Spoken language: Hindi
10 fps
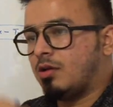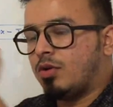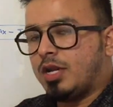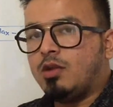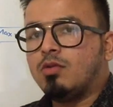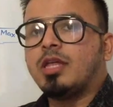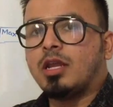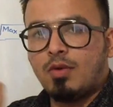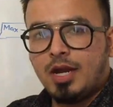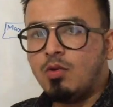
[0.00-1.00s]
रोटेट हो
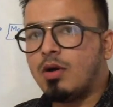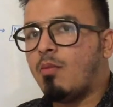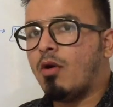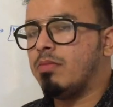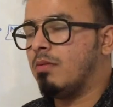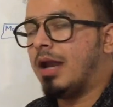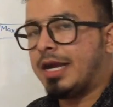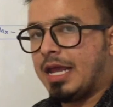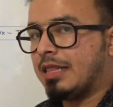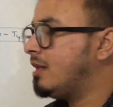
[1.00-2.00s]
सर्कुलेट होगा
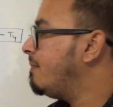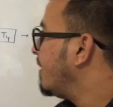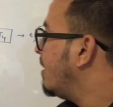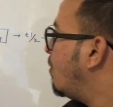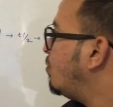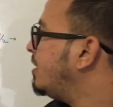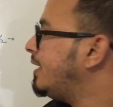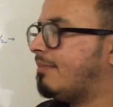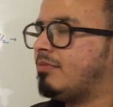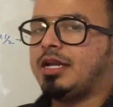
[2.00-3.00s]
ब्लड के अंदर
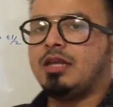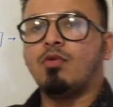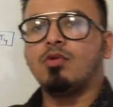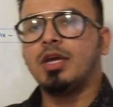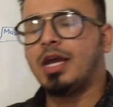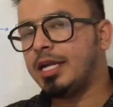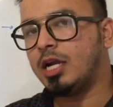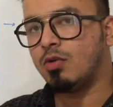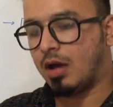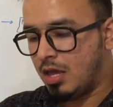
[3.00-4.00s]
उतने टाइम तक टी फोर से
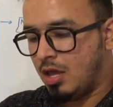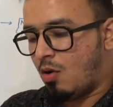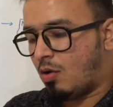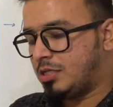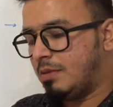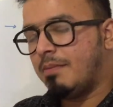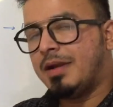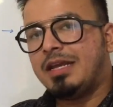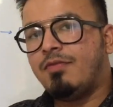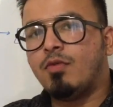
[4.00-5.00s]
कनेक्टेड होगा और जब
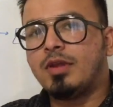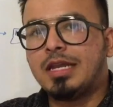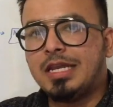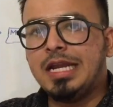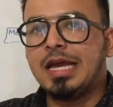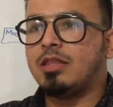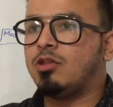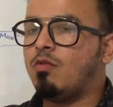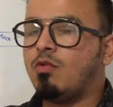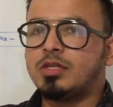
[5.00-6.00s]
हमें टी फोर की नीड है
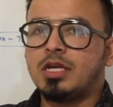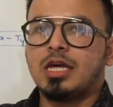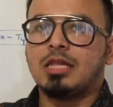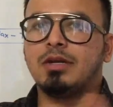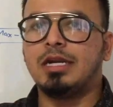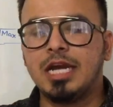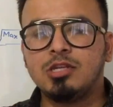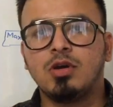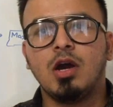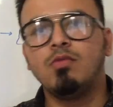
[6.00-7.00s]
तो वो उसके साथ में
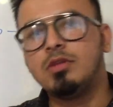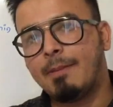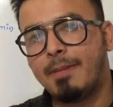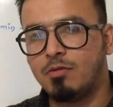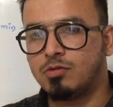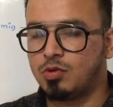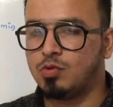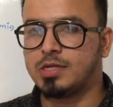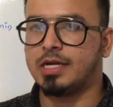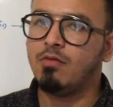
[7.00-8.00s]
डिटैच होगा और वो जहाँ पर भी उसको
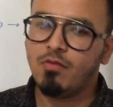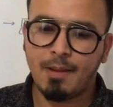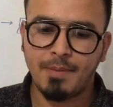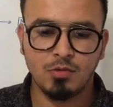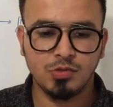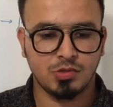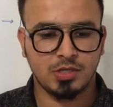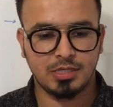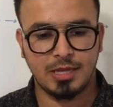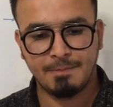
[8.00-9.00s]
यूज़ करना हो वहाँ पर यूज़ हो
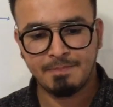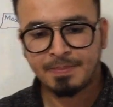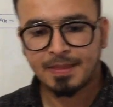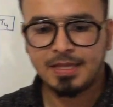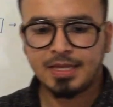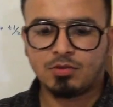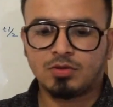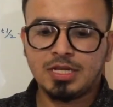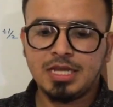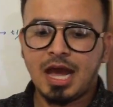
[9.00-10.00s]
सकता है ठीक है तो
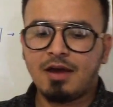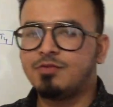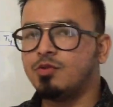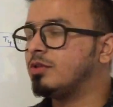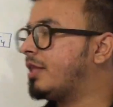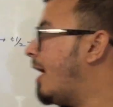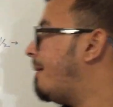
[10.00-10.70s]
टी हाफ जो होता है